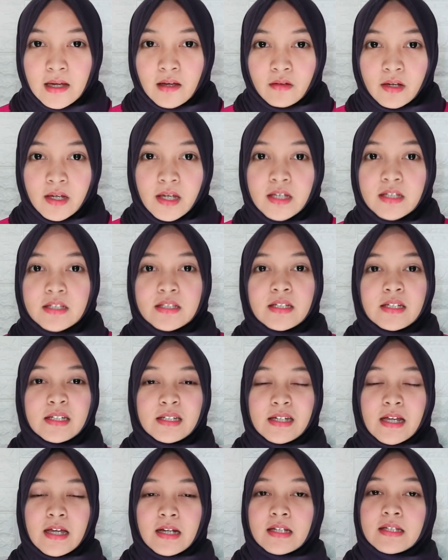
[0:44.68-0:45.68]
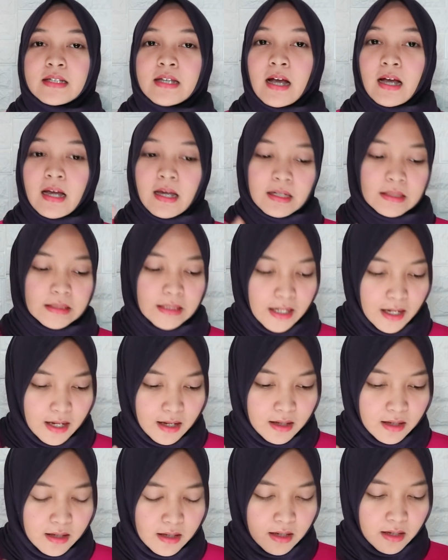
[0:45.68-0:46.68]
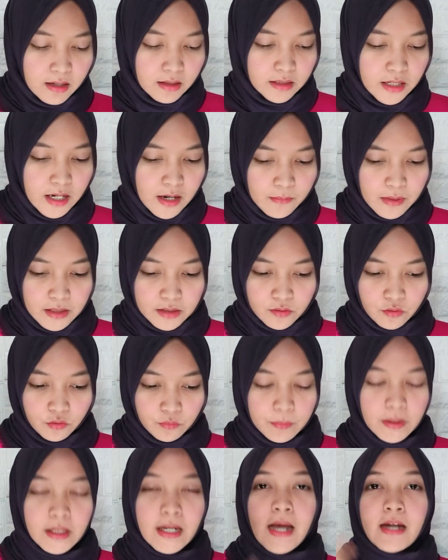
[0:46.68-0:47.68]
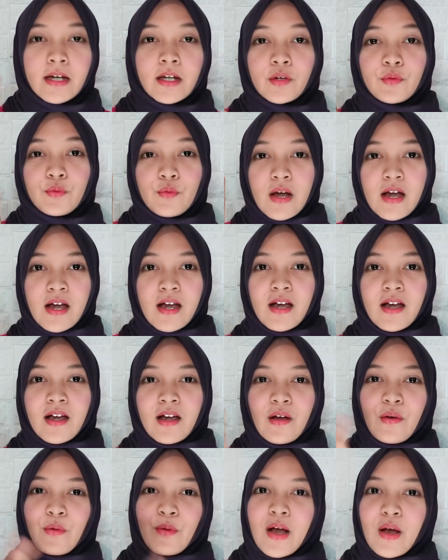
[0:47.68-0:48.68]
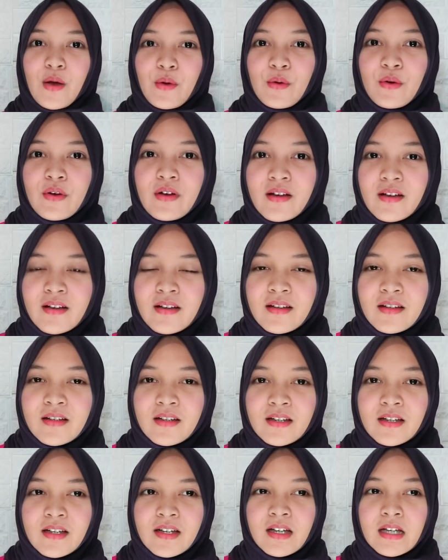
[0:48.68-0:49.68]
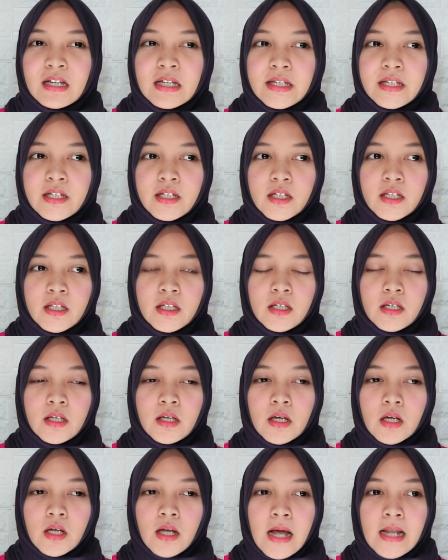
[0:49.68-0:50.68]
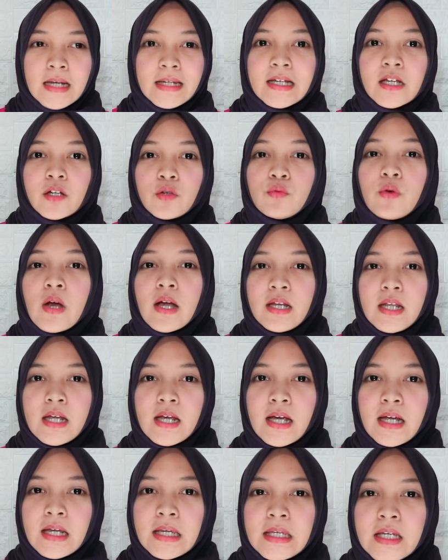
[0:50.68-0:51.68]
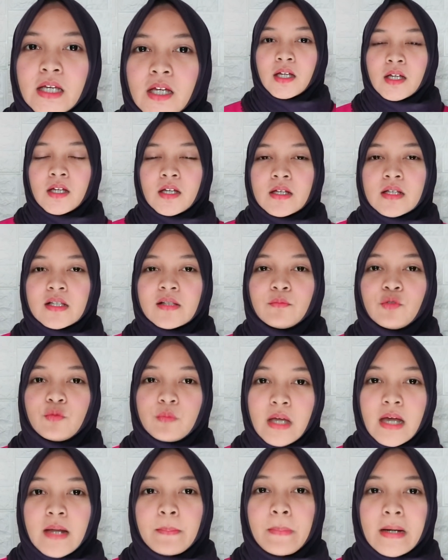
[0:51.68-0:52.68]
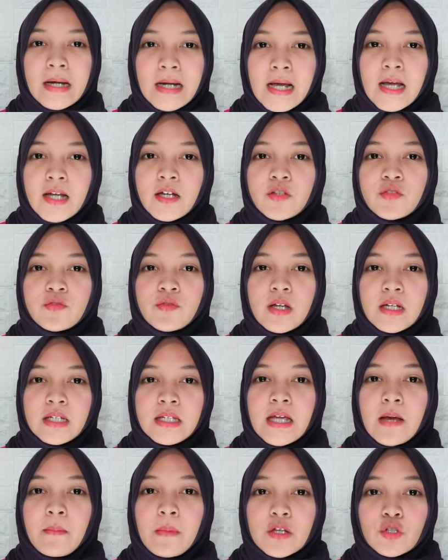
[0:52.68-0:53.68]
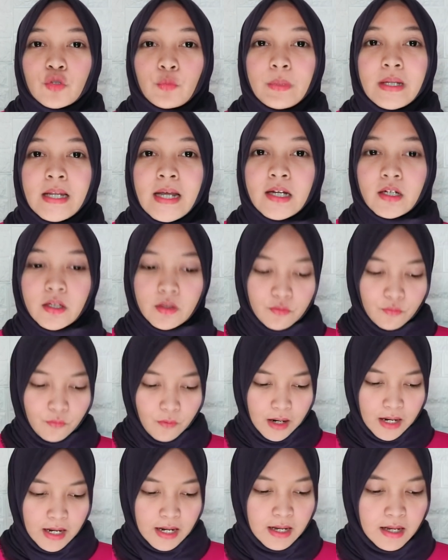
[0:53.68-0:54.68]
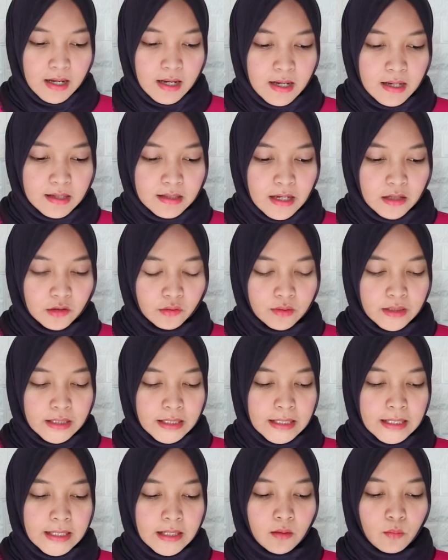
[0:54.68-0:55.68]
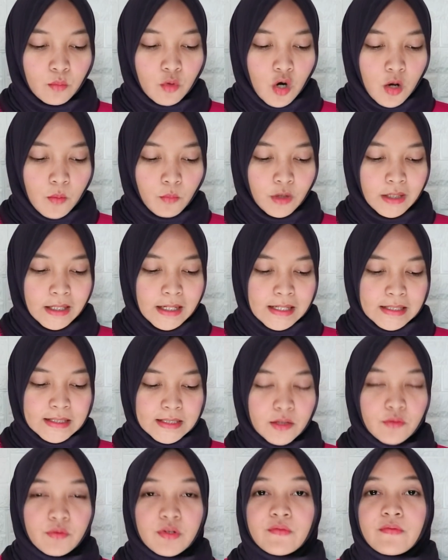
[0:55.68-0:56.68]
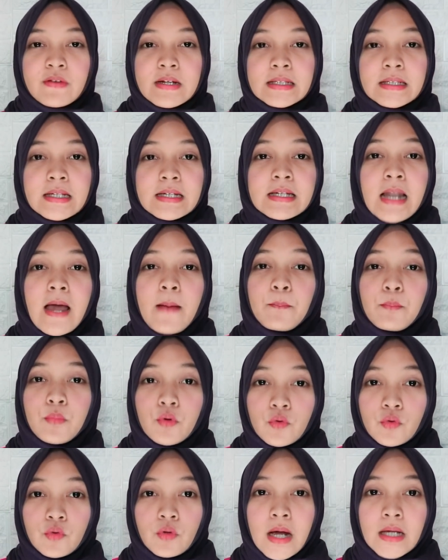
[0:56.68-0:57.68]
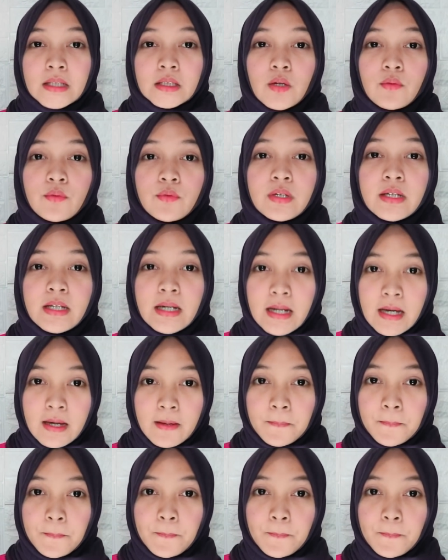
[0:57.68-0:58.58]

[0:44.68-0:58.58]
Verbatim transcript: Oke, okay, jadi dari Jakarta, dia masuk pilihan kedua. Wow, ini kali kedua deh kayaknya. Sebelumnya pernah ada juga nih yang masuk pilihan kedua, yaitu di Ilmu Komunikasi Universitas Lampung atau UNILA.